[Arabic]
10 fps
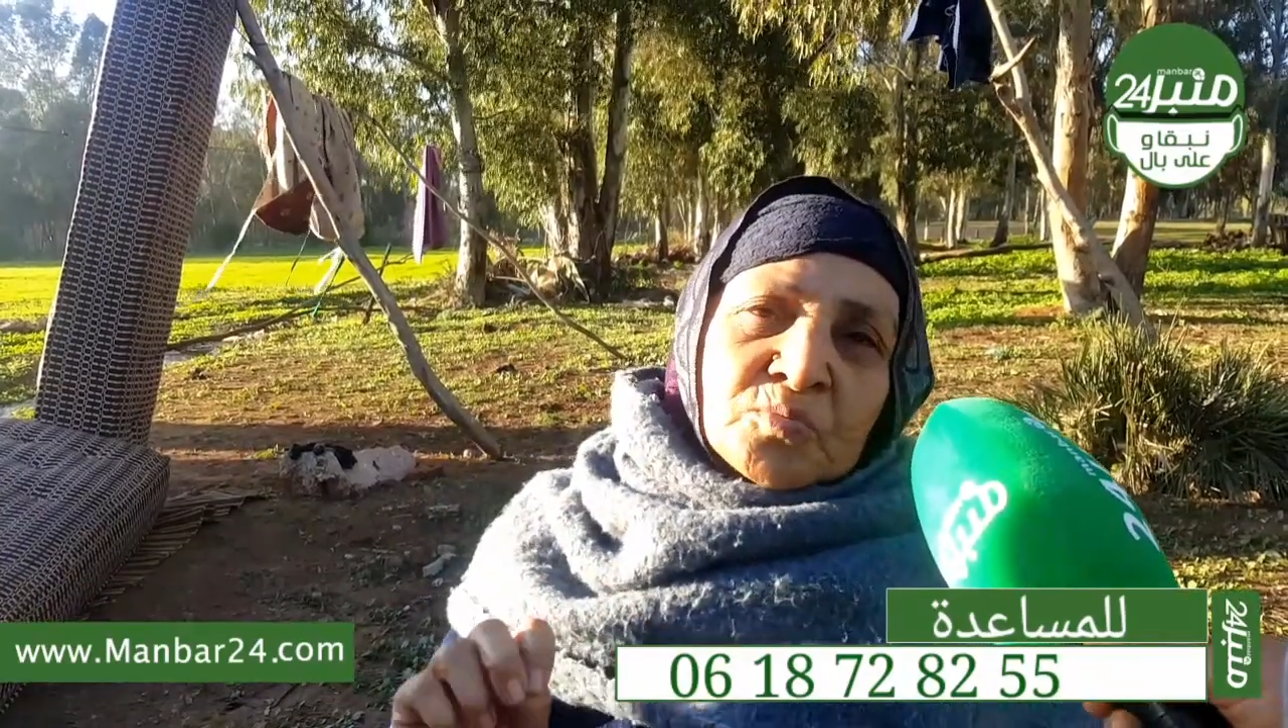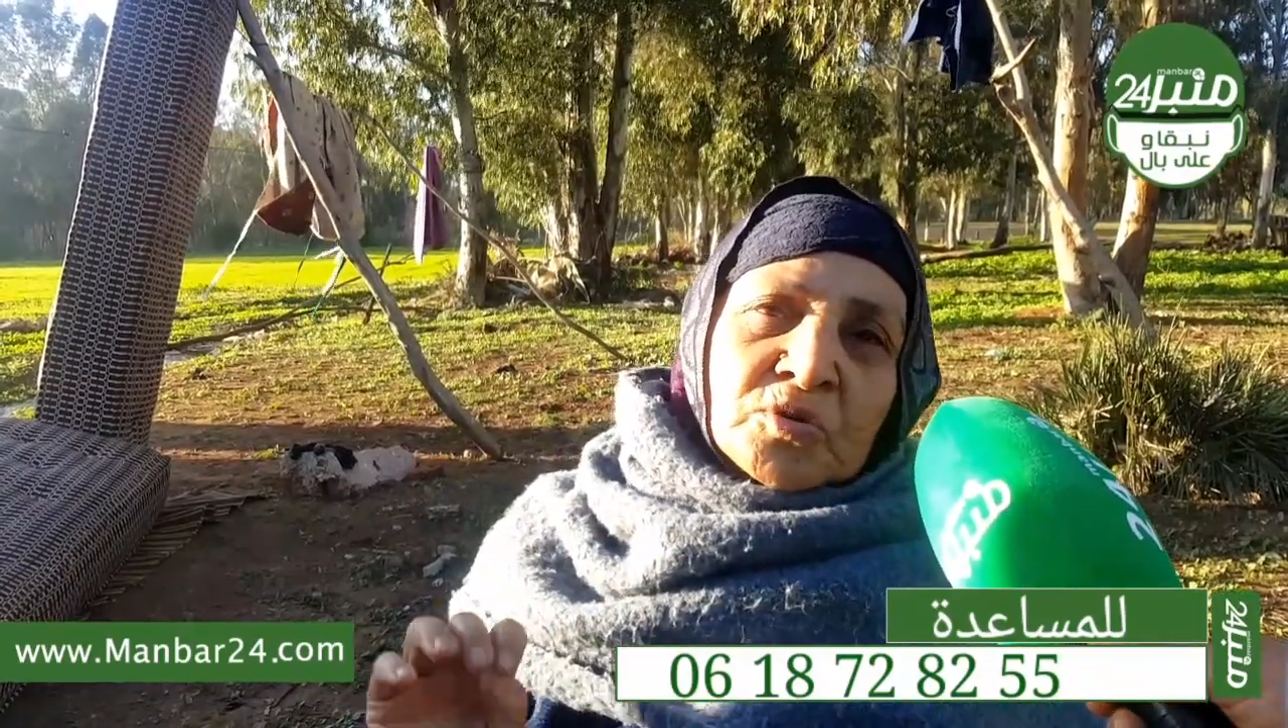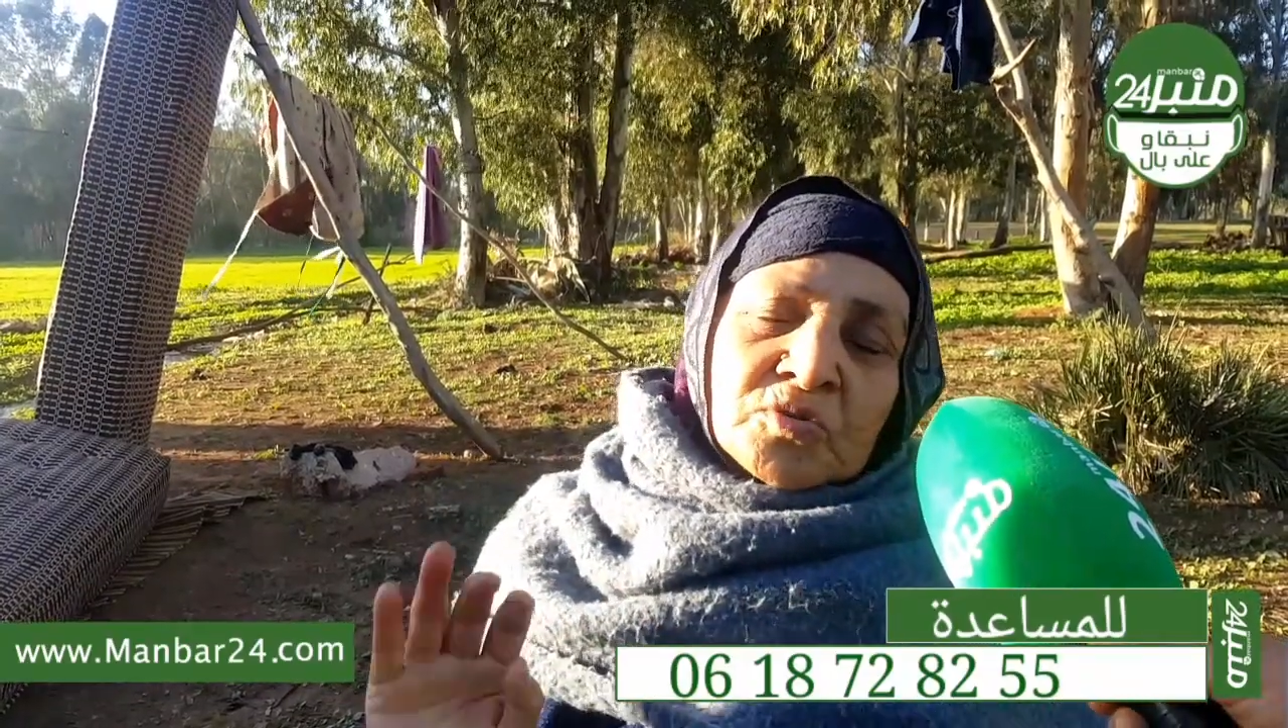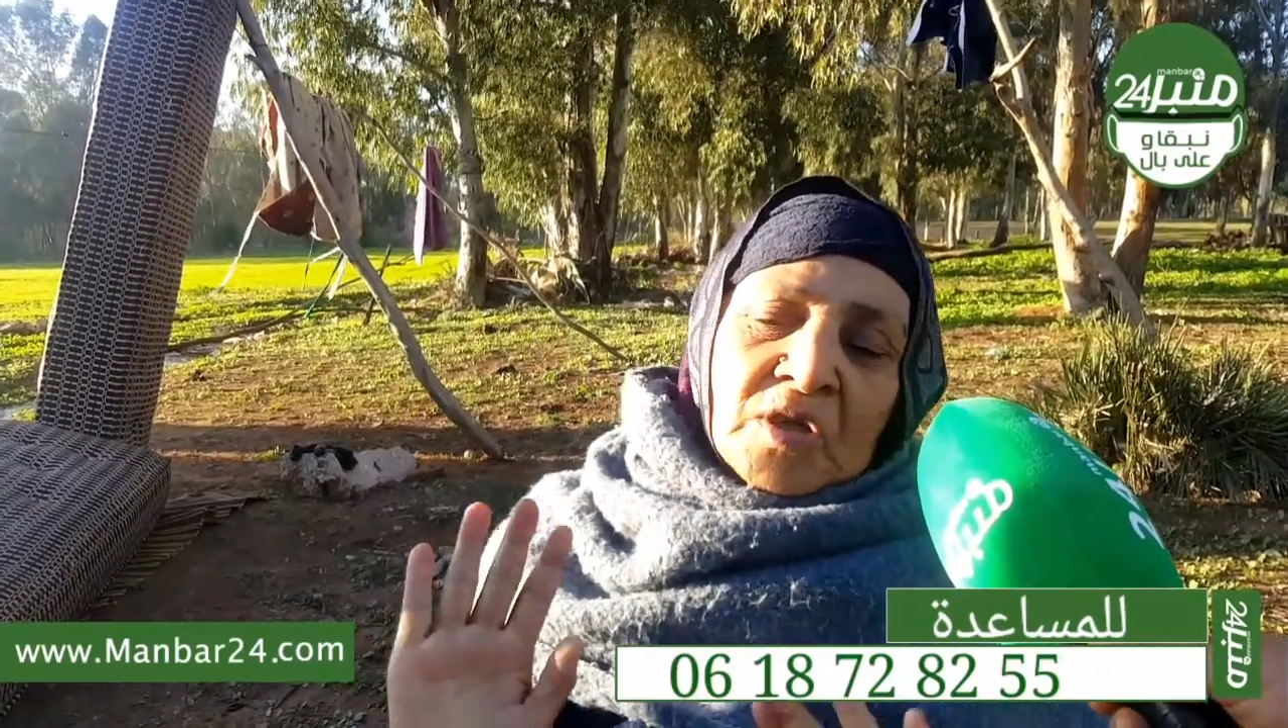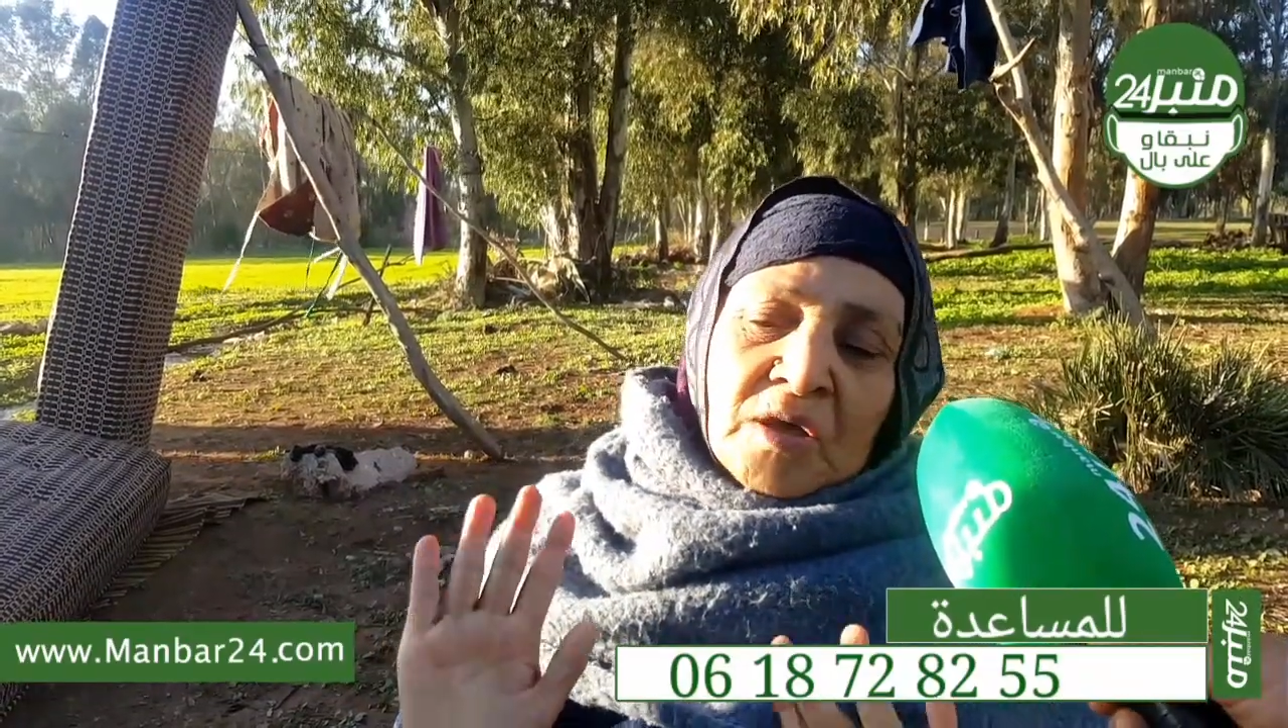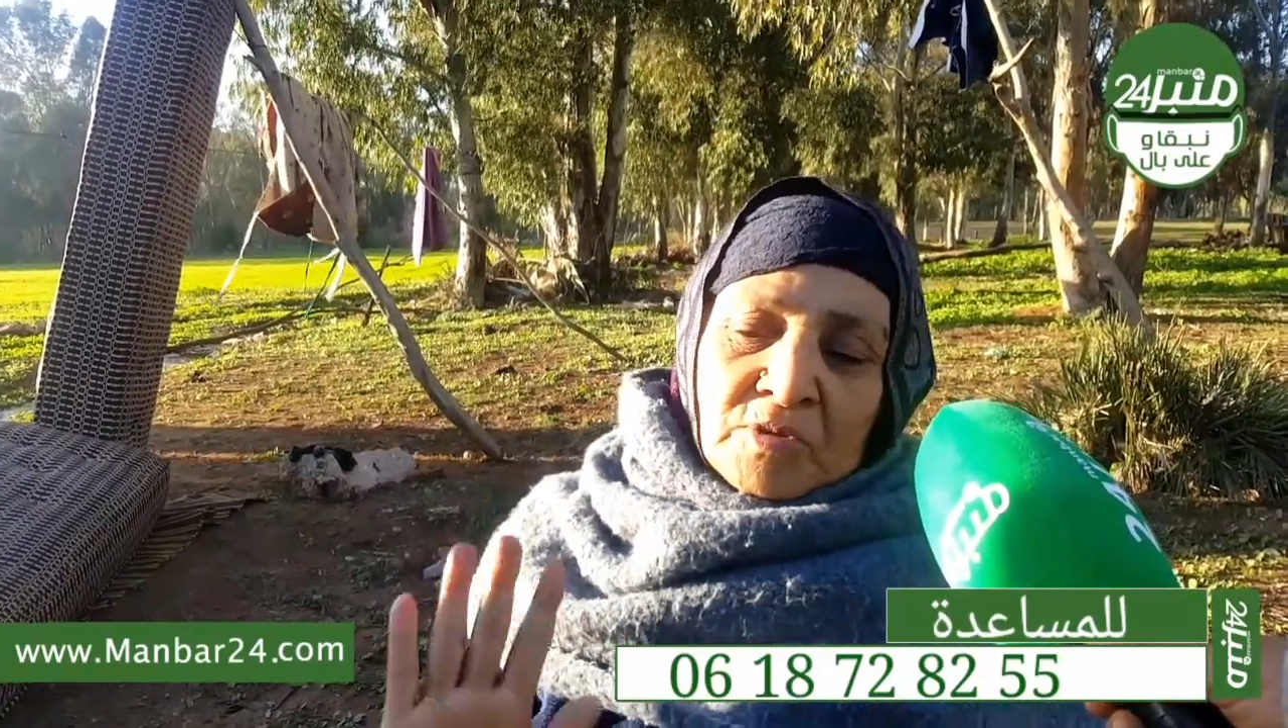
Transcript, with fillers: بغطا